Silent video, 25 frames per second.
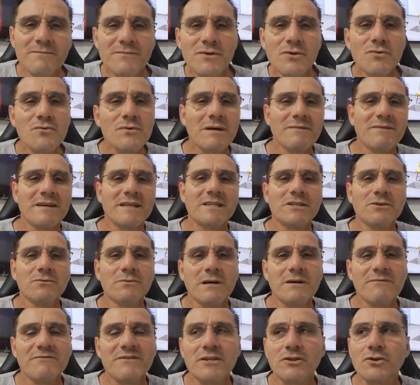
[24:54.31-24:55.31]
Nunca vai ter
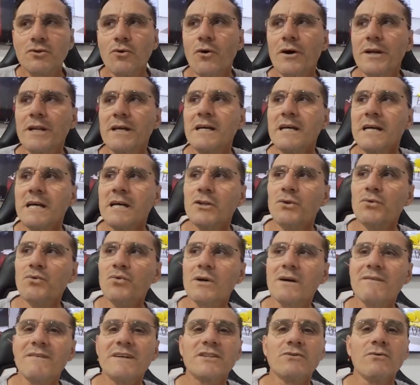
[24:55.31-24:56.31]
uma vitória,
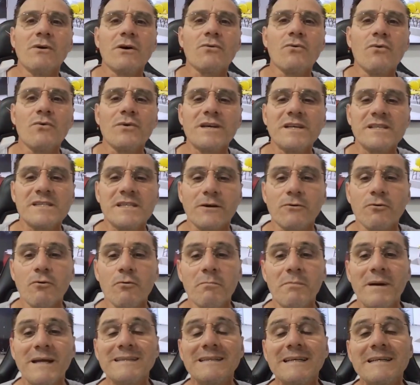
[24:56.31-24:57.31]
nunca vai ter uma conquista
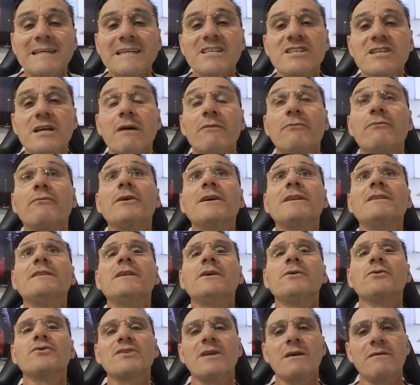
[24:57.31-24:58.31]
completa que diga foi
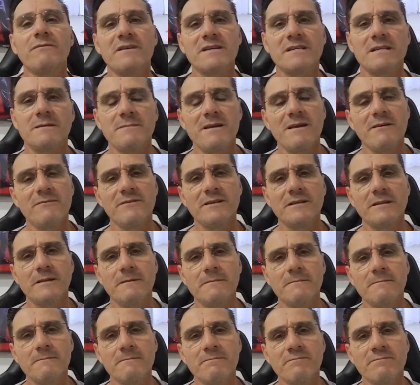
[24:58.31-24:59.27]
Deus quem fez na minha vida.